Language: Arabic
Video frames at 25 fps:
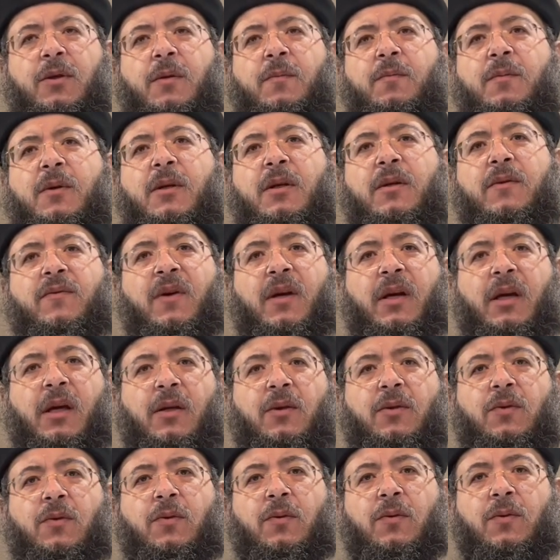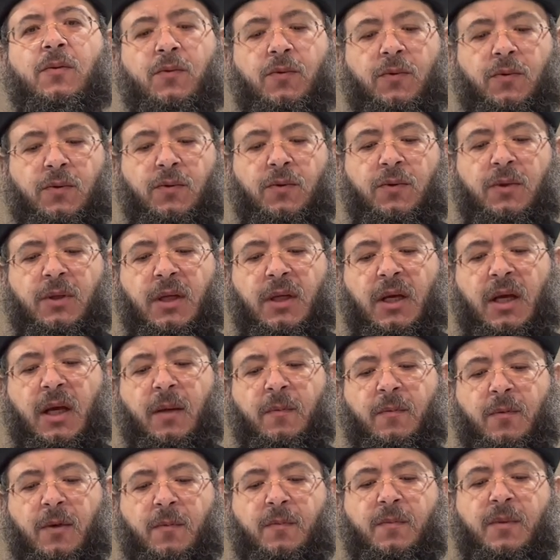ربنا في حياته وجود
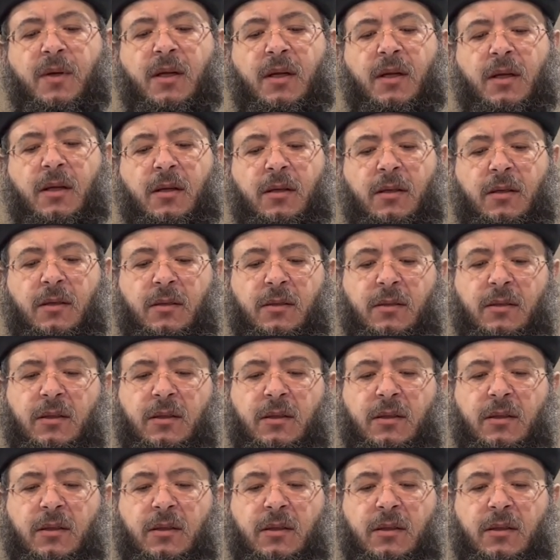دائم ربنا